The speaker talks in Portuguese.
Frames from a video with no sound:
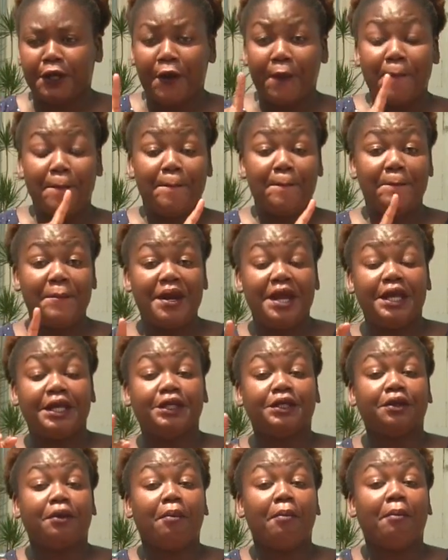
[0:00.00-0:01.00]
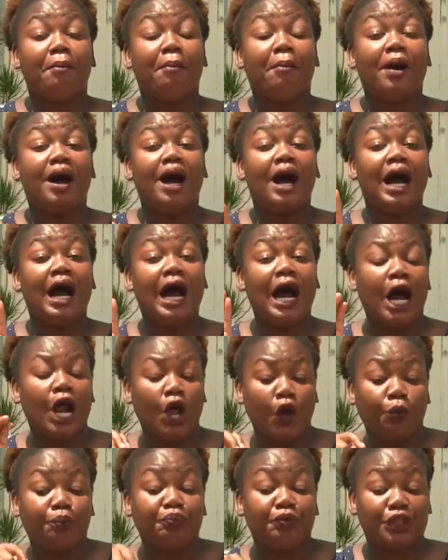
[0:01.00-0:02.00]
a ter lugar em Luanda,
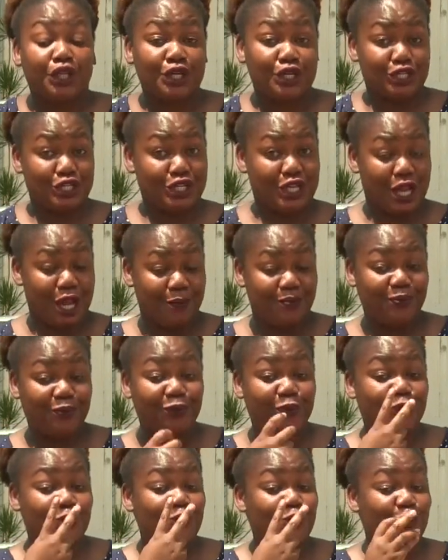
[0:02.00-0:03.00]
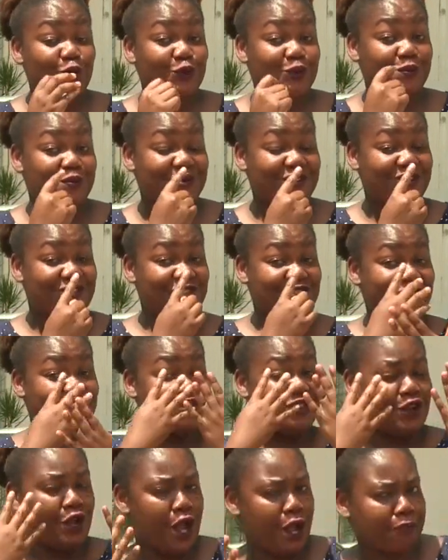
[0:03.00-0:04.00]
Angola, de 15
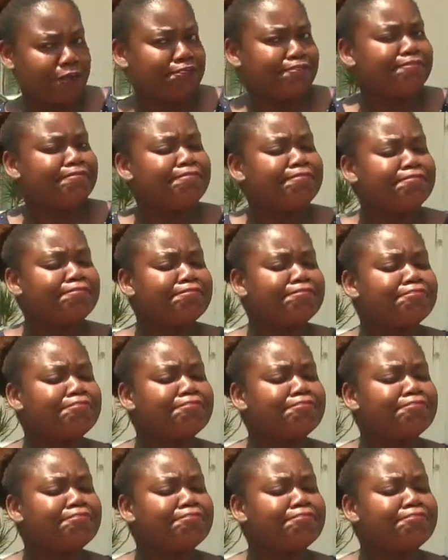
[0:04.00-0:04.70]
a 17 de